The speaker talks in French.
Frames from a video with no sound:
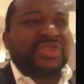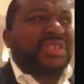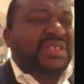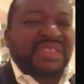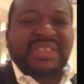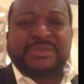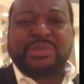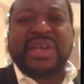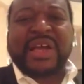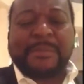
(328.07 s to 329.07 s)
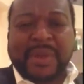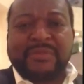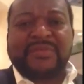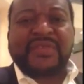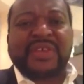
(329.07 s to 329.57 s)
Je sais que cette diaspora est
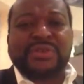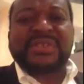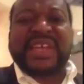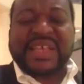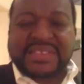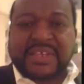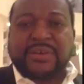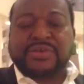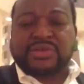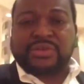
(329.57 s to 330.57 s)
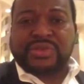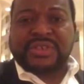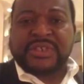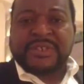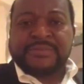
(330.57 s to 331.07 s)
capable de faire de très très grandes choses.